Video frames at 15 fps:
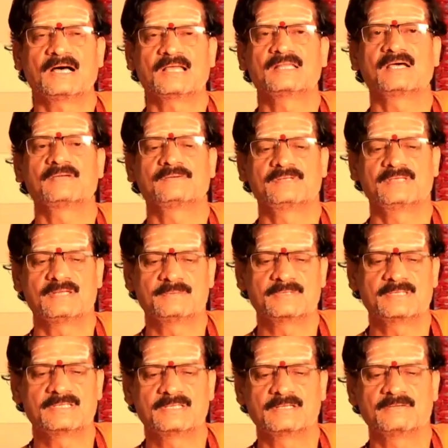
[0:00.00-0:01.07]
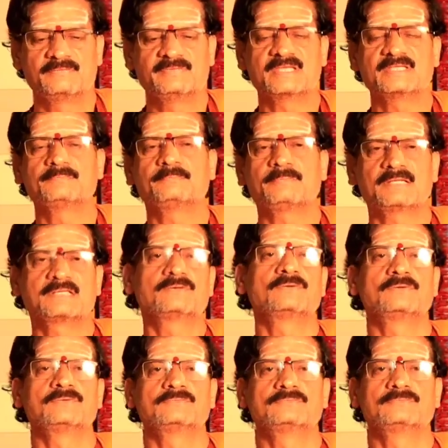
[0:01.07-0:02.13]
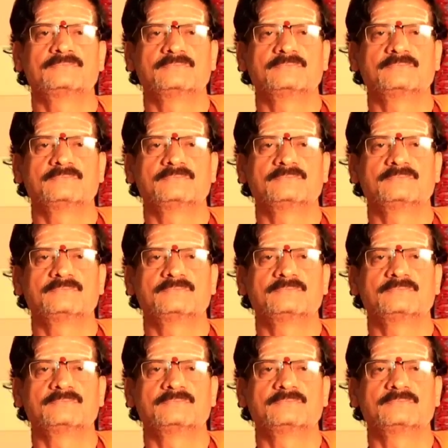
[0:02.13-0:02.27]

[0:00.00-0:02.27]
ఆదాయం ఎనిమిది వ్యయం పదకొండు